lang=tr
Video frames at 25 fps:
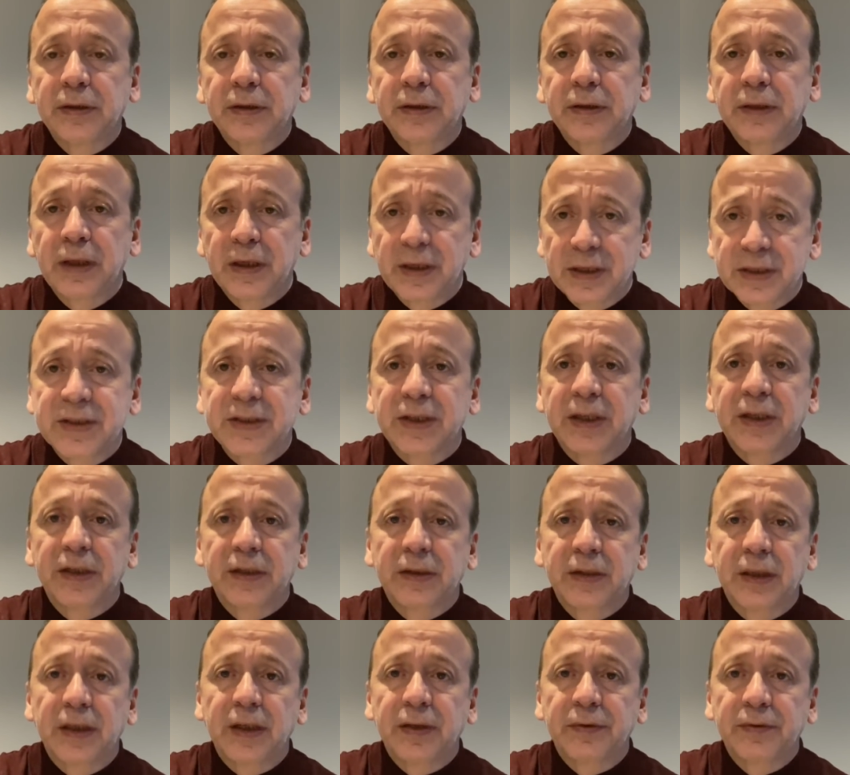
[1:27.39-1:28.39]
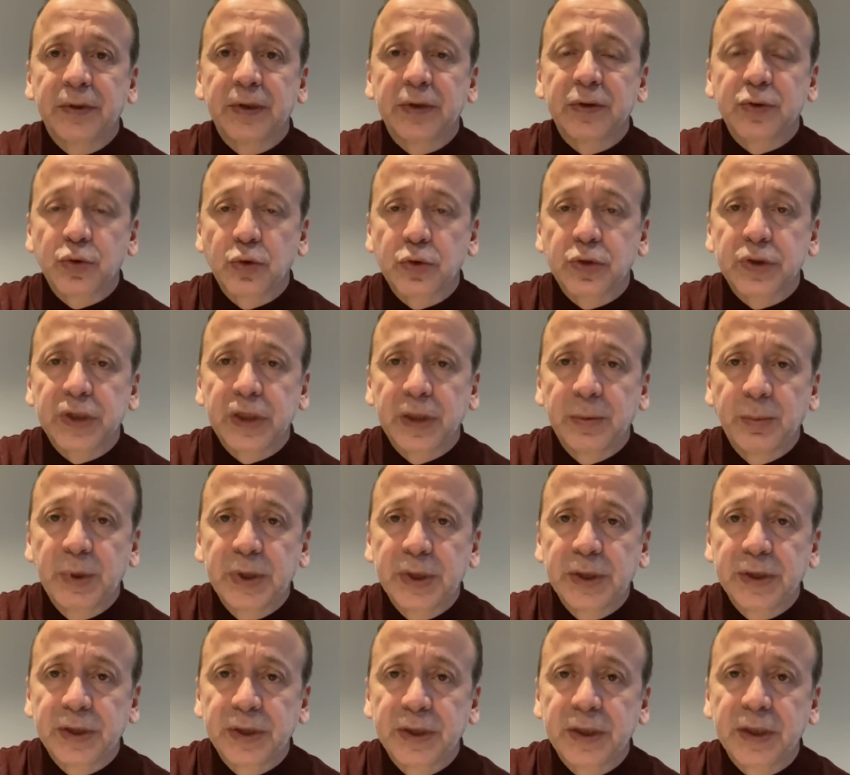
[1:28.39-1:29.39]
Galatasaray taraftarı. Sosyal
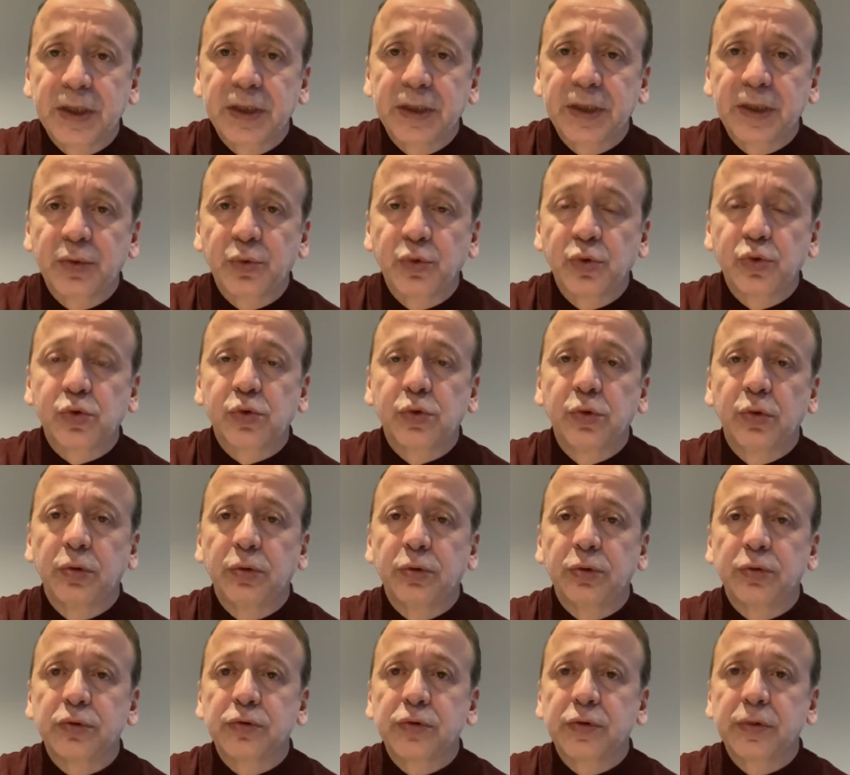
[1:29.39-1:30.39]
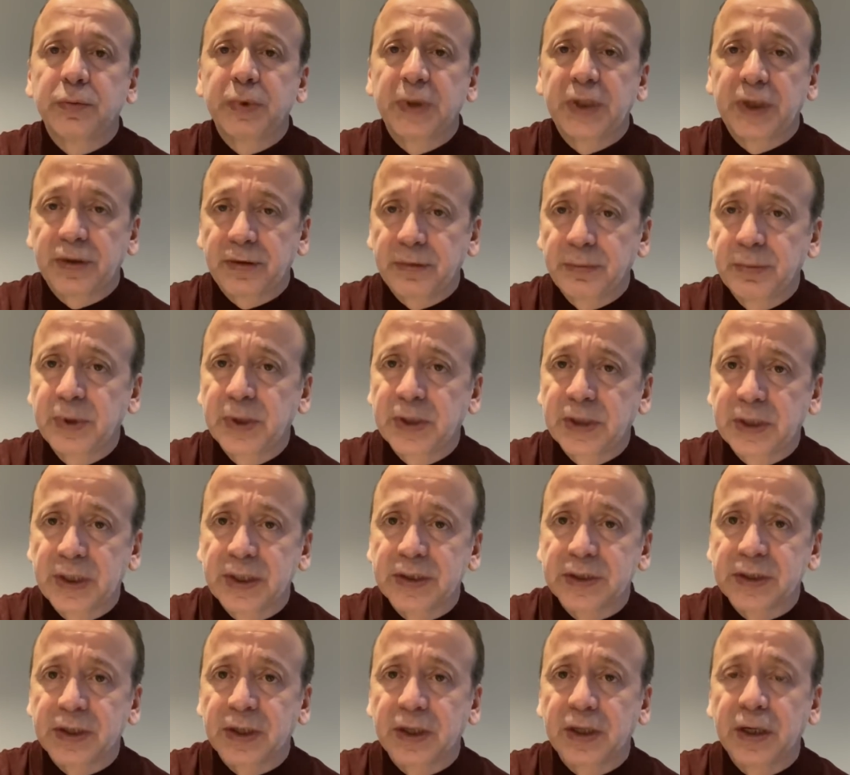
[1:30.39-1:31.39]
medyada ne kadar güçlü olduğunuzu bir, bir
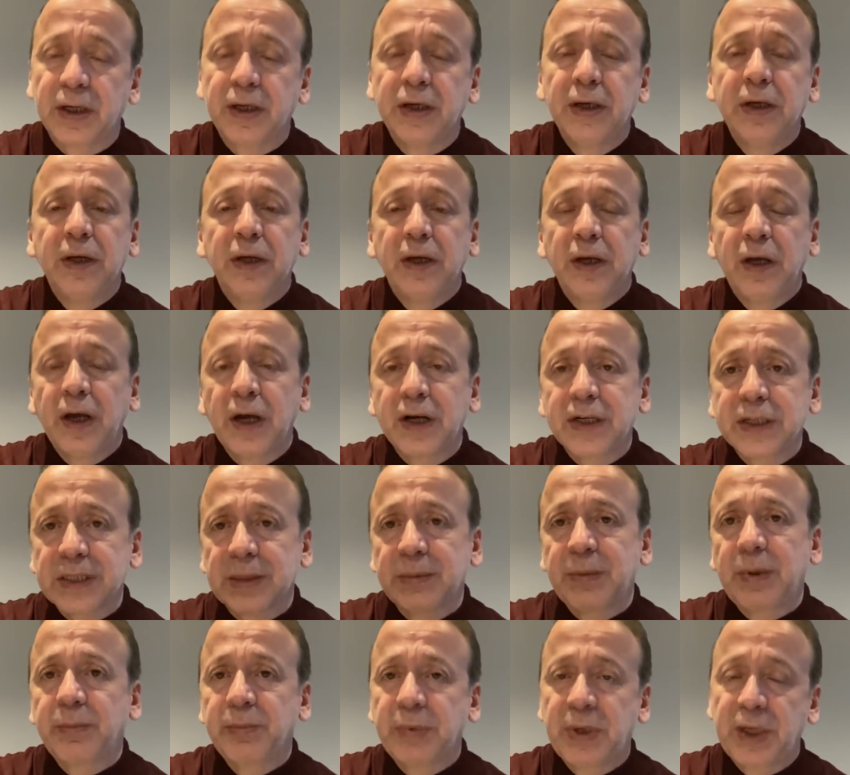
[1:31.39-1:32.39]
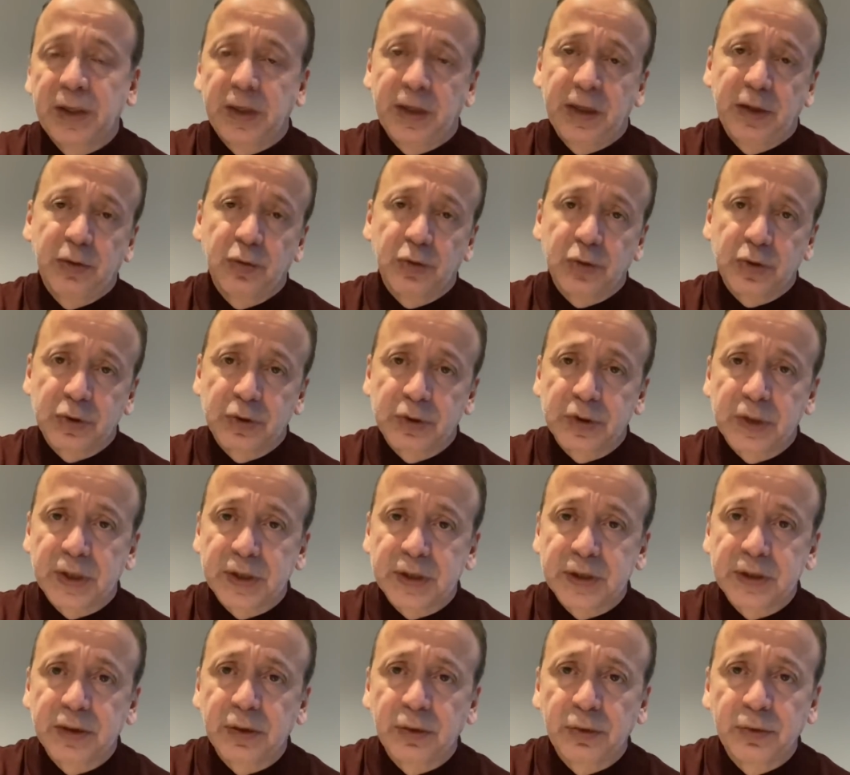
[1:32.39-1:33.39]
kez daha her zaman belgeliyorsunuz
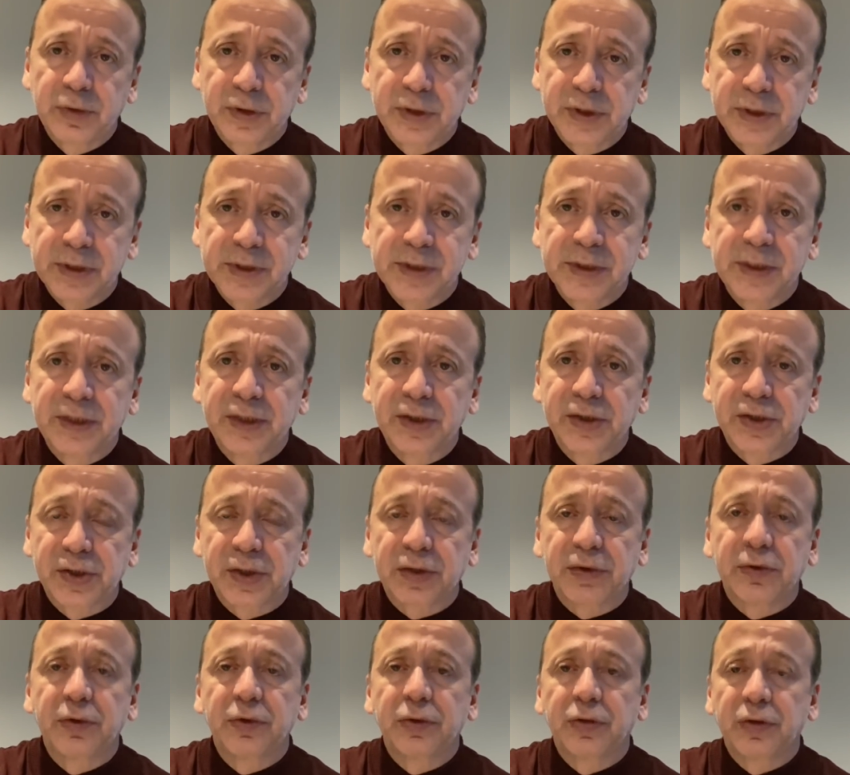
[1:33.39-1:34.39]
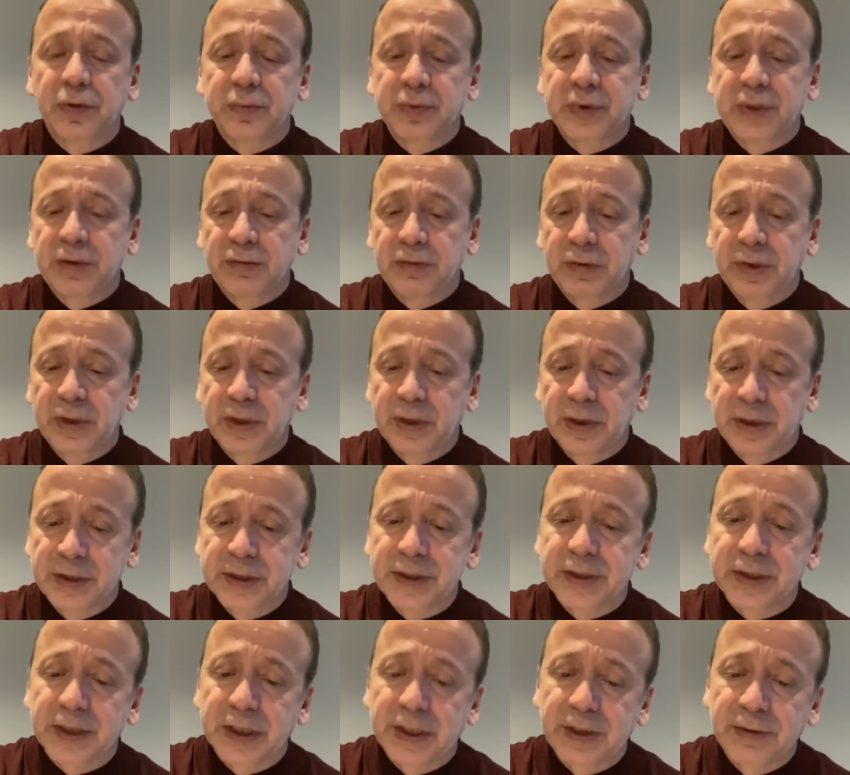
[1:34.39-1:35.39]
aslında. Onun için size teşekkür ediyorum sevgili
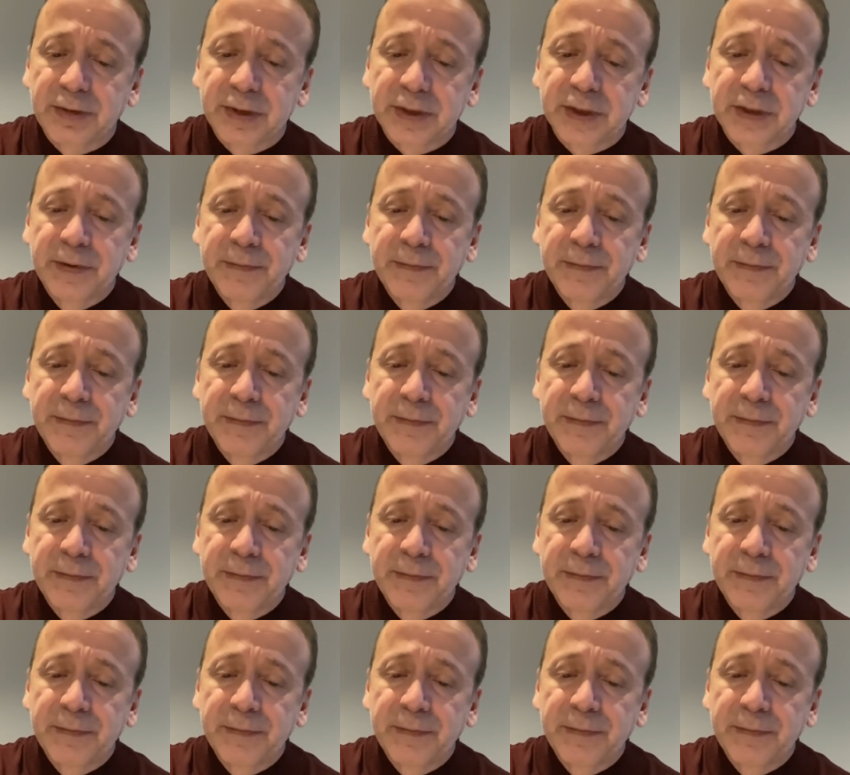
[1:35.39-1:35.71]
Galatasaray. Evet.